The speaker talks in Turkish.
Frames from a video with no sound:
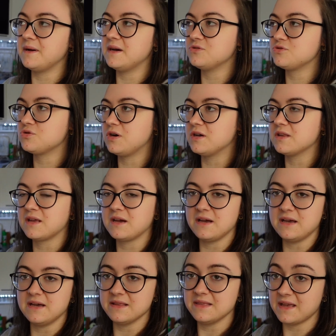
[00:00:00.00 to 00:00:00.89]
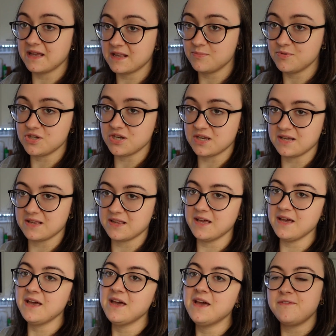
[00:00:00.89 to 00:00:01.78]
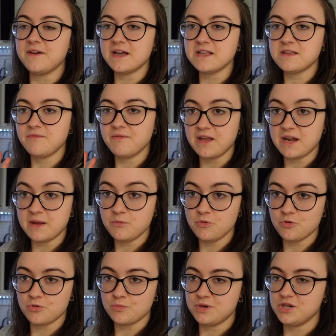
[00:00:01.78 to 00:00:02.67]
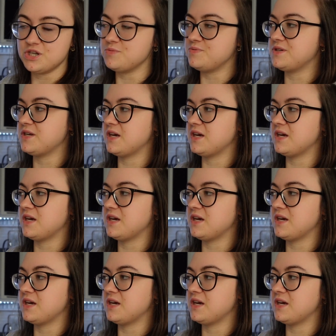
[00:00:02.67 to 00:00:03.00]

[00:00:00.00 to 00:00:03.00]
Ben şu anda e, net bir şekilde fiyat veremiyorum hiçbir